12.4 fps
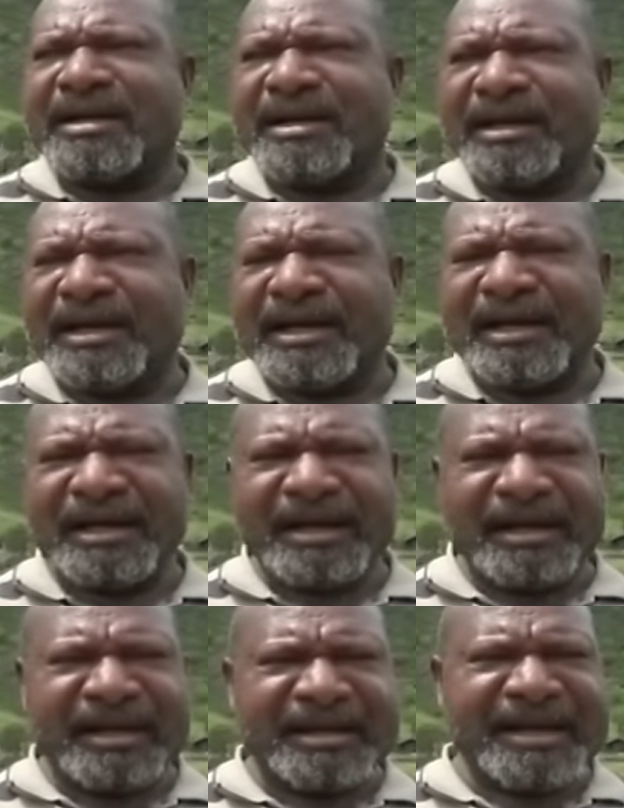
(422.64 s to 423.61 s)

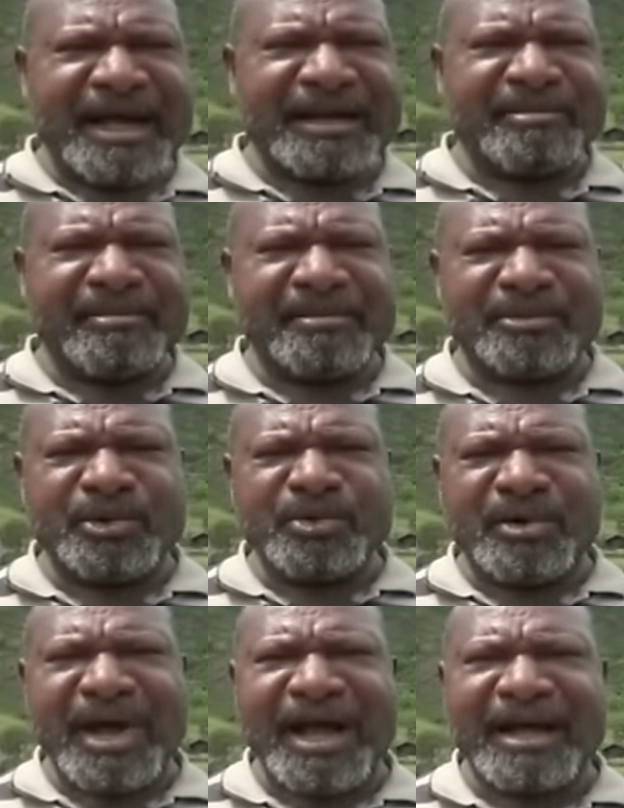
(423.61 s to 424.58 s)
eh, dari
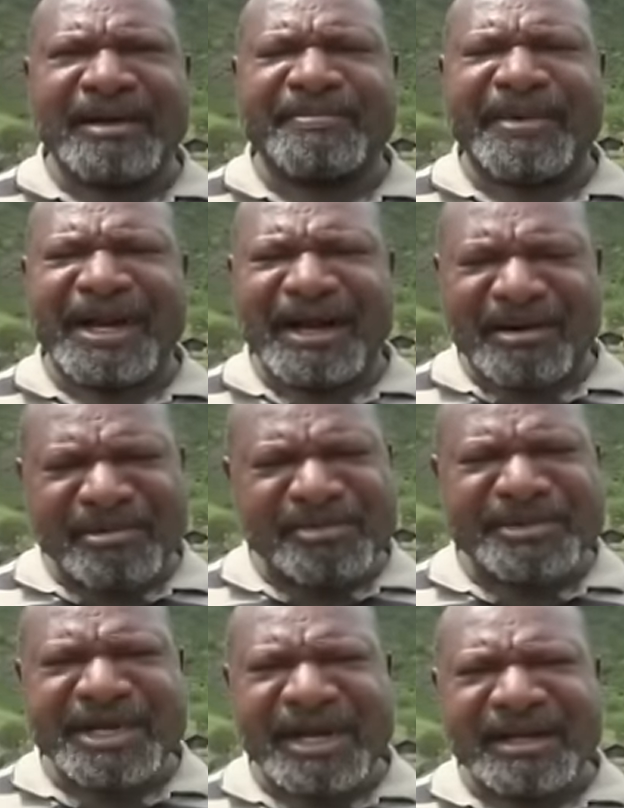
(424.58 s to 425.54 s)
Duga pada
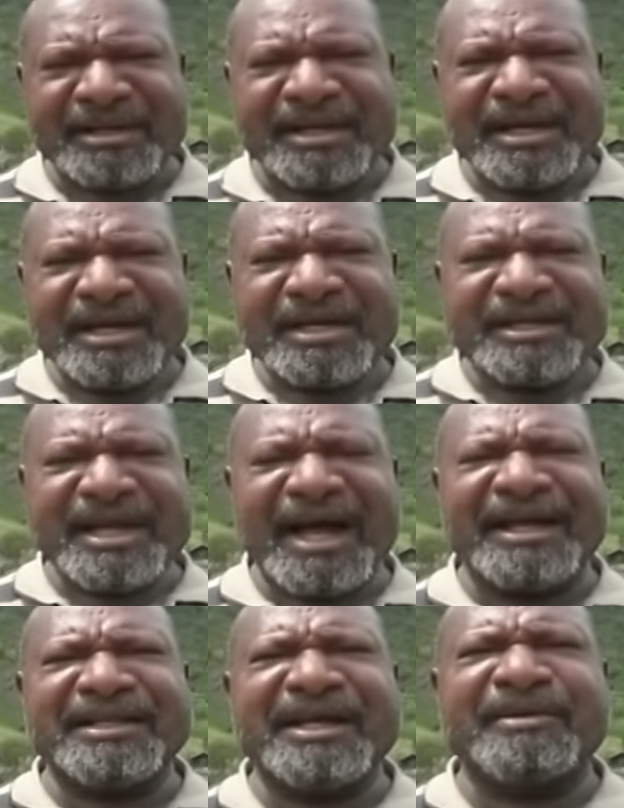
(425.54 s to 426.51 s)
umumnya
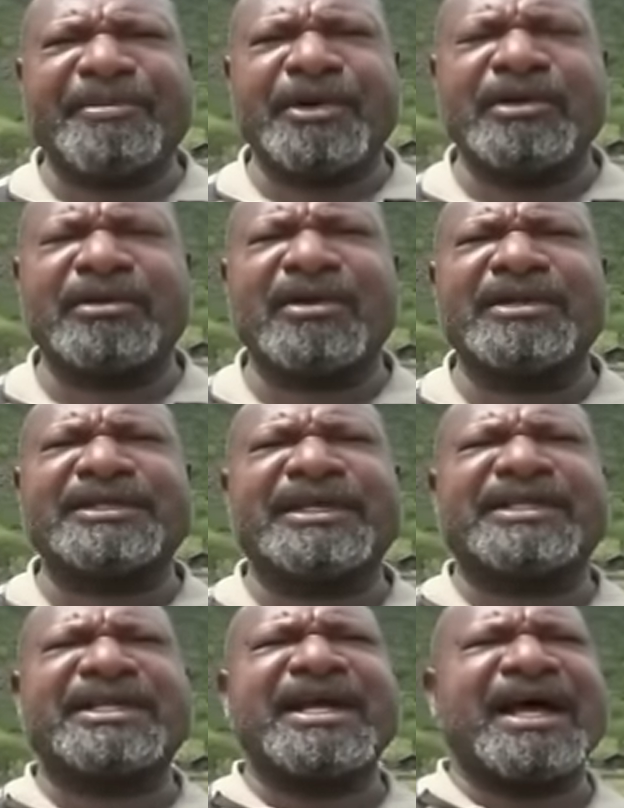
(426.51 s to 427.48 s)
Jangan jadi penonton
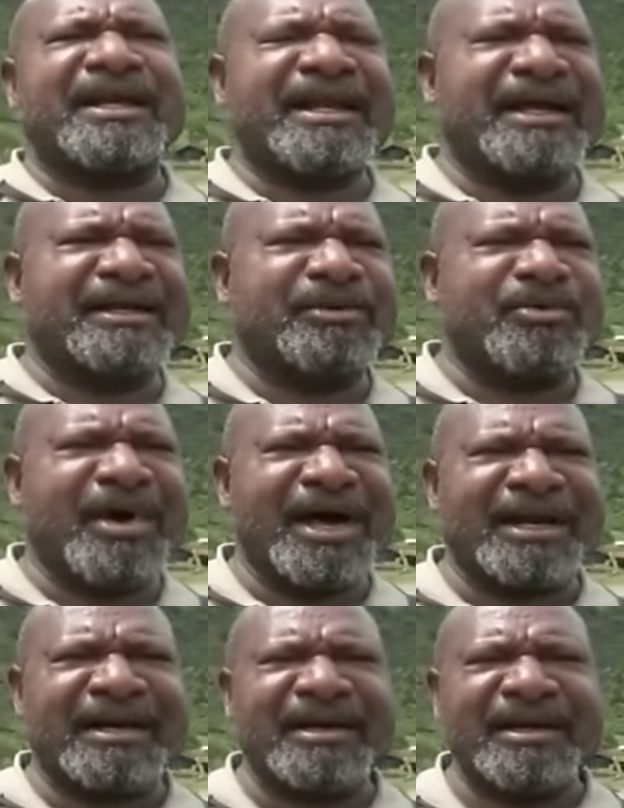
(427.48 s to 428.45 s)
setia dari
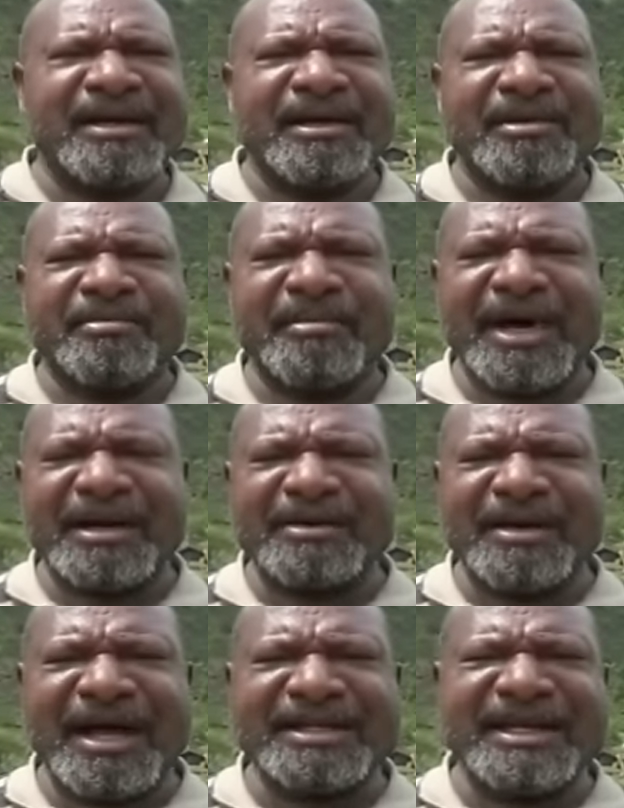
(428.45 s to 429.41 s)
luar,
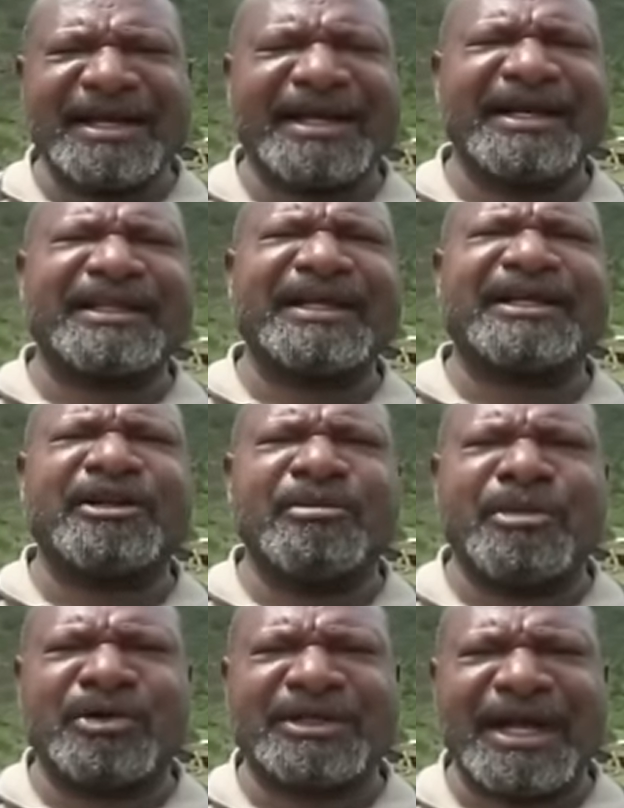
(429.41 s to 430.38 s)
baru hanya kritik
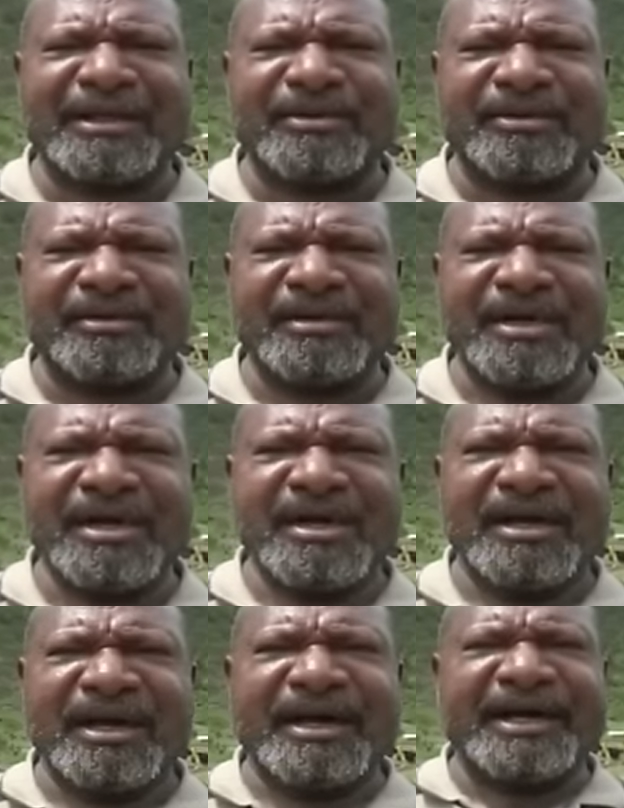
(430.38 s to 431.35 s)
nomor satu.
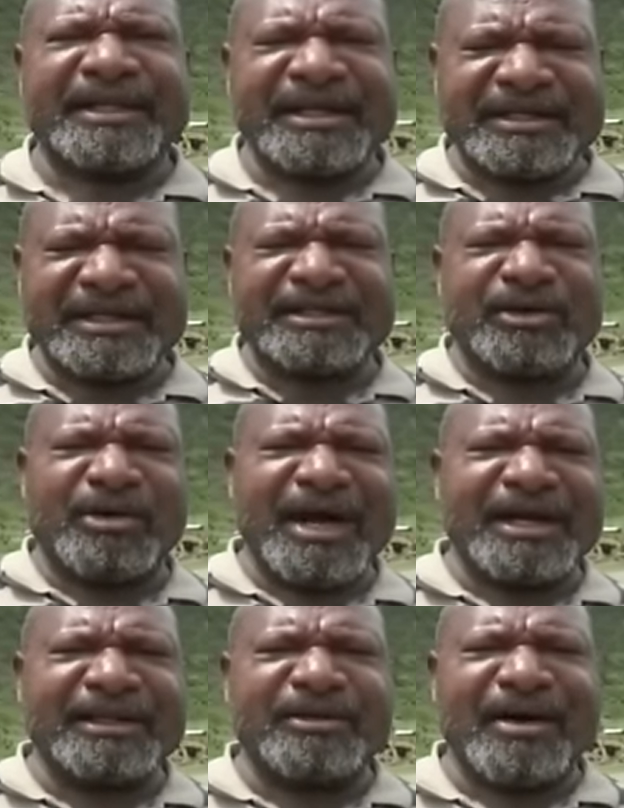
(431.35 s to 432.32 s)
Kritik
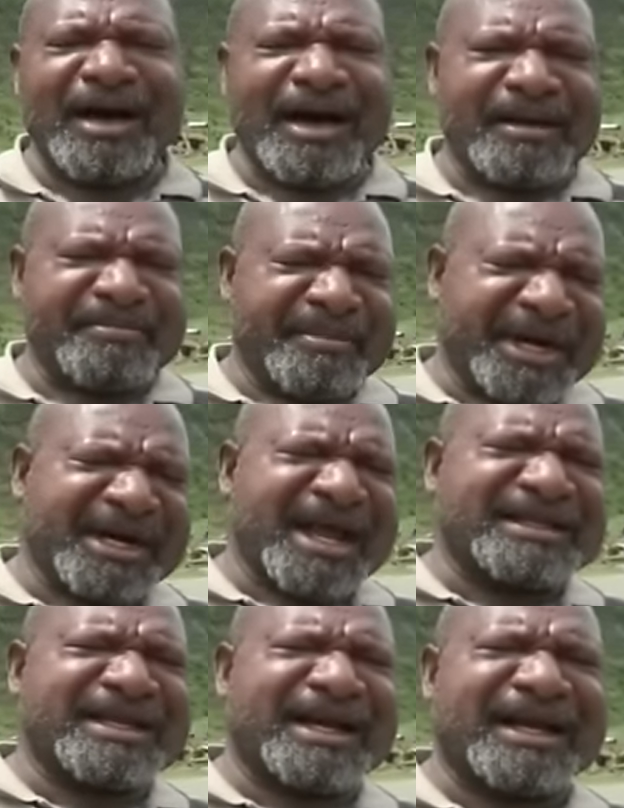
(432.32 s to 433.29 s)
seseorang itu ah,
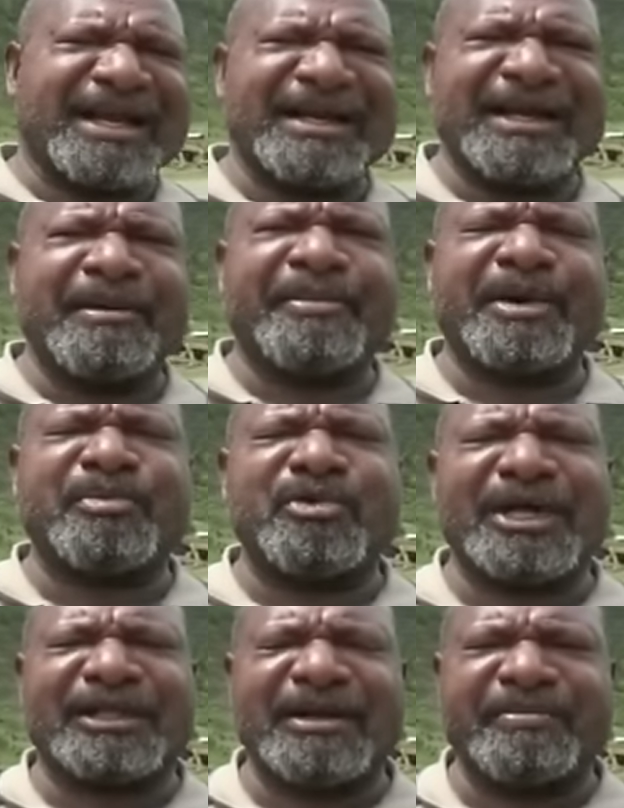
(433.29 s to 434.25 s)
berdasarkan dan
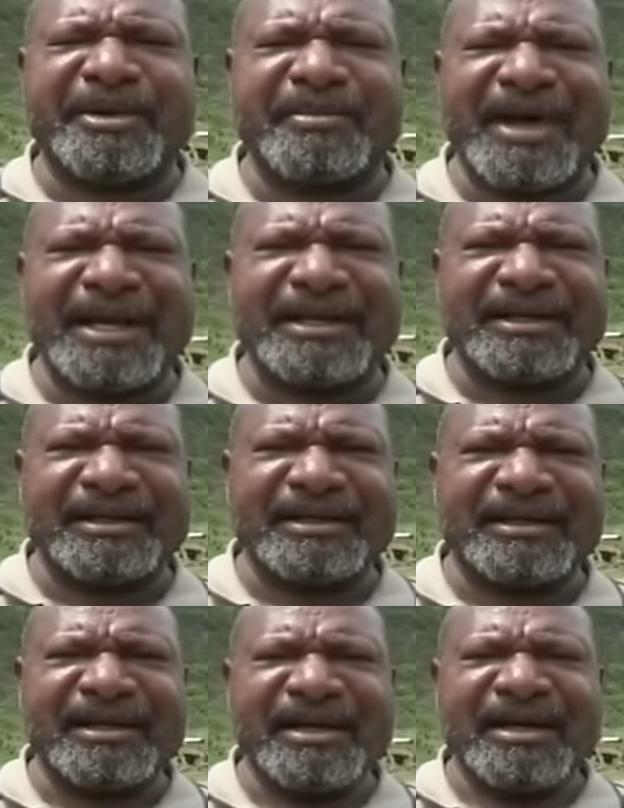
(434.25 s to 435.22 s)
perbuatan pribadi.
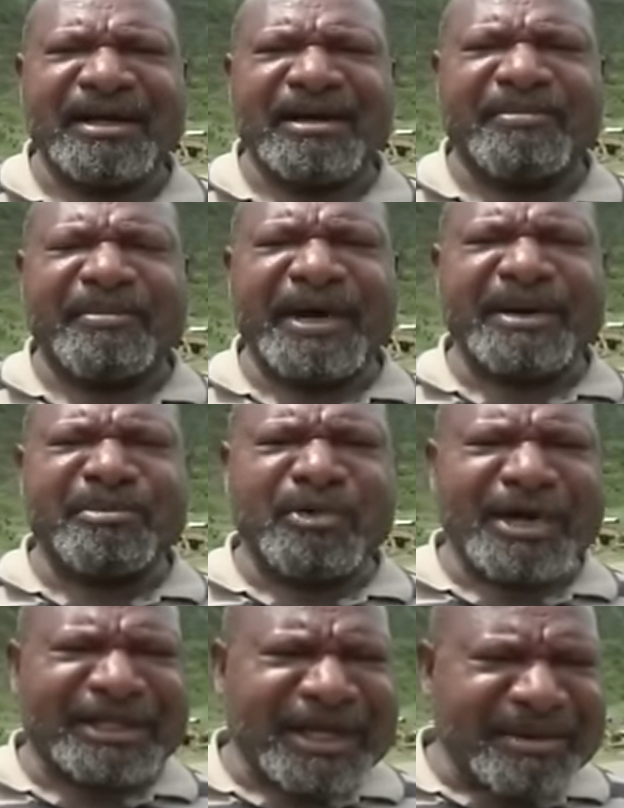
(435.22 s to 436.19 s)

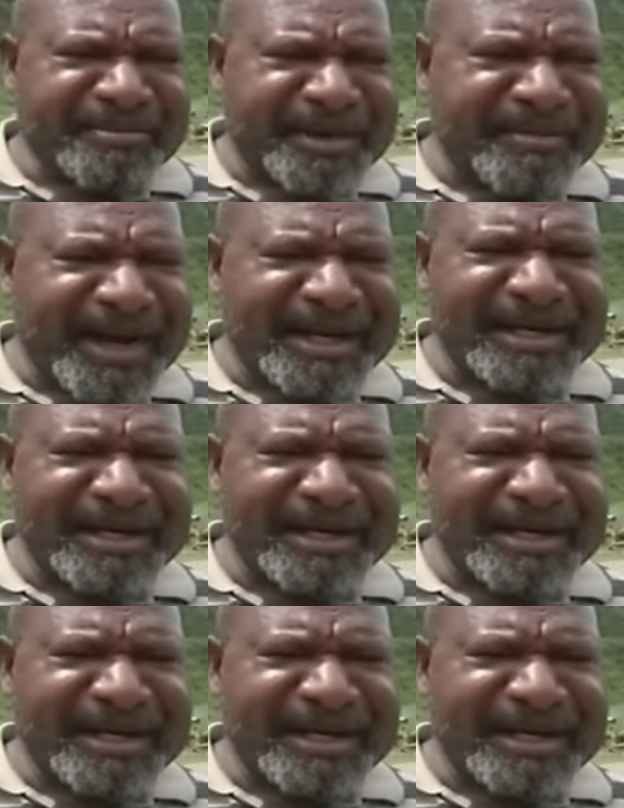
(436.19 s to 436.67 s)
Perbuatan pribadi